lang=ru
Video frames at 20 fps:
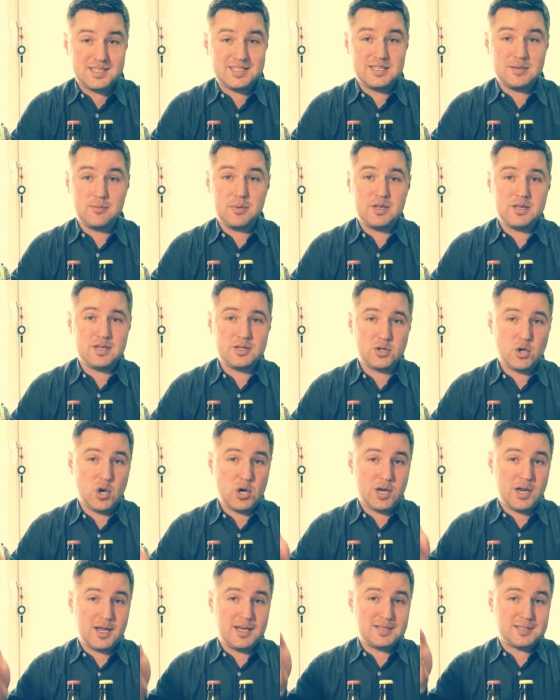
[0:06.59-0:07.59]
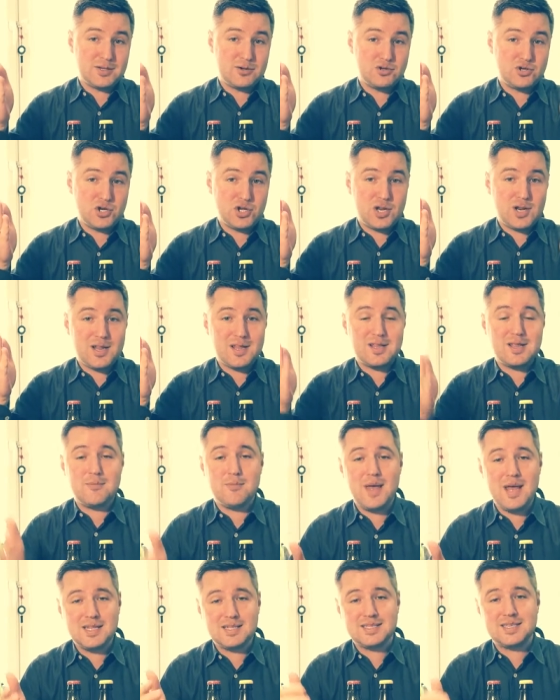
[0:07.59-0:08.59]
где было только исключительно
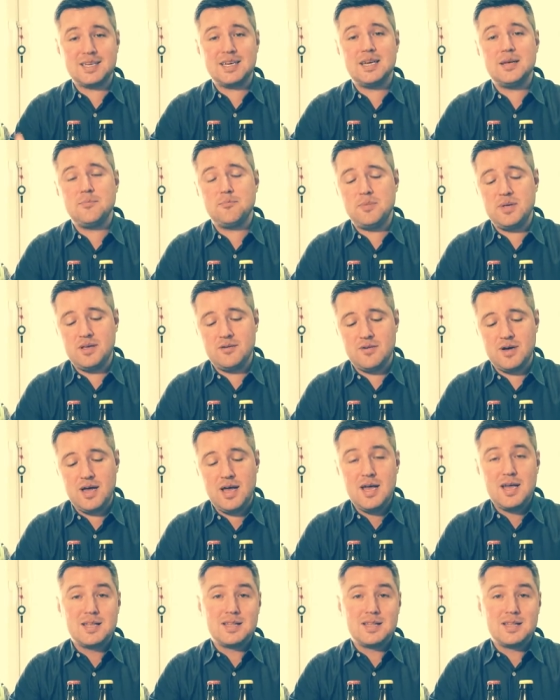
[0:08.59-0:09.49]
немецкое пиво,